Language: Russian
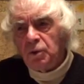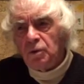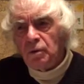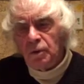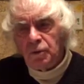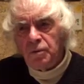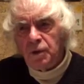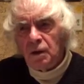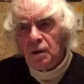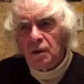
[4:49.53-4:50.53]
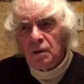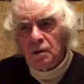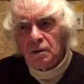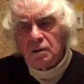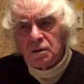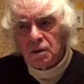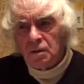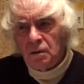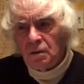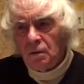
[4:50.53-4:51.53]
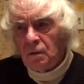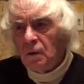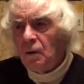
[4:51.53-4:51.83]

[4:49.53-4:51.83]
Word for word: людьми, э, с э,